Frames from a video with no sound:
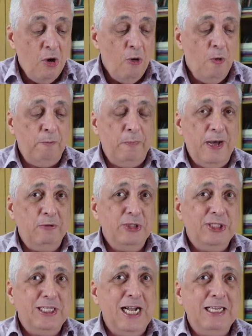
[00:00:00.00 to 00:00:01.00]
O pau
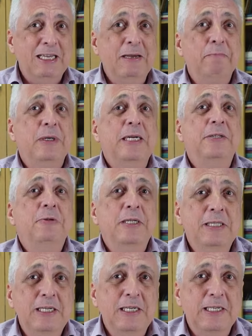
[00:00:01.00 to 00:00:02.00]
está quebrando
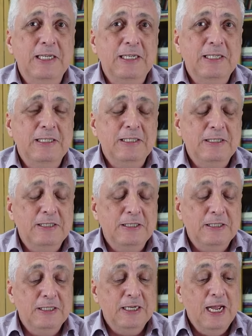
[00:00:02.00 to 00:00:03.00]
entre
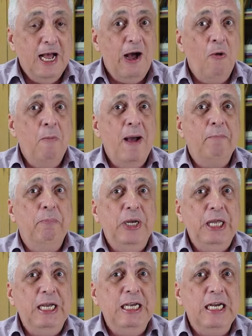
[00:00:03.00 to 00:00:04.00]
eles. Há uma
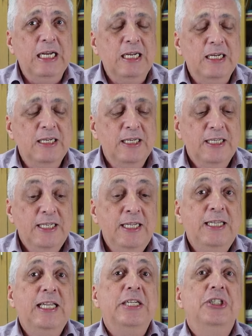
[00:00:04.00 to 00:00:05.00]
briga
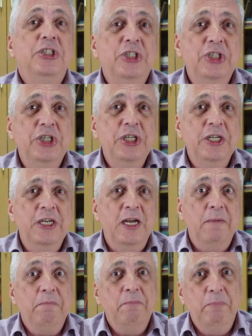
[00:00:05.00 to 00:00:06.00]

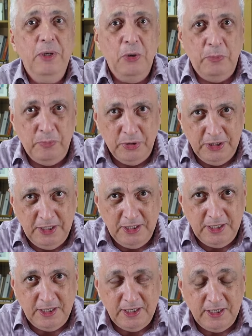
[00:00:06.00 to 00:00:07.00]
intestina pelo
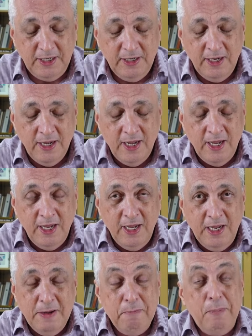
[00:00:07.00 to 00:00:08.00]
poder.
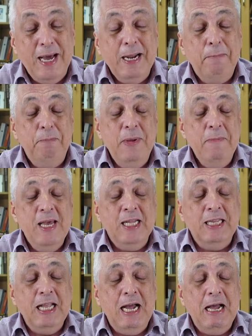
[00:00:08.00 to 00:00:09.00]
E para
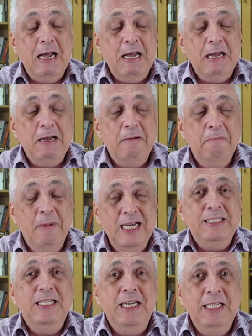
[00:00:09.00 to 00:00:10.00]
pimentar
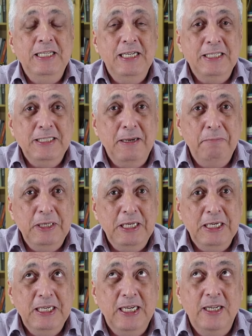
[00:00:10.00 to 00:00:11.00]
mais ainda essa
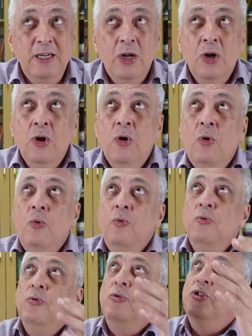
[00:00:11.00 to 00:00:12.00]
briga,
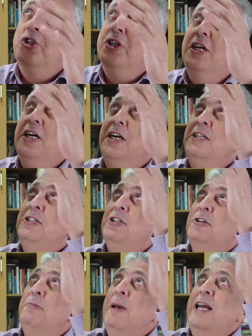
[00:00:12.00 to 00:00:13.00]
um dos
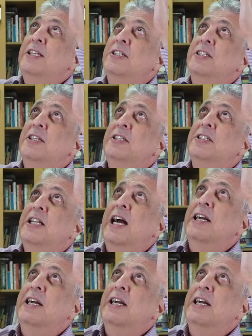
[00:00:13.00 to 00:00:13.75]
grandes mestres da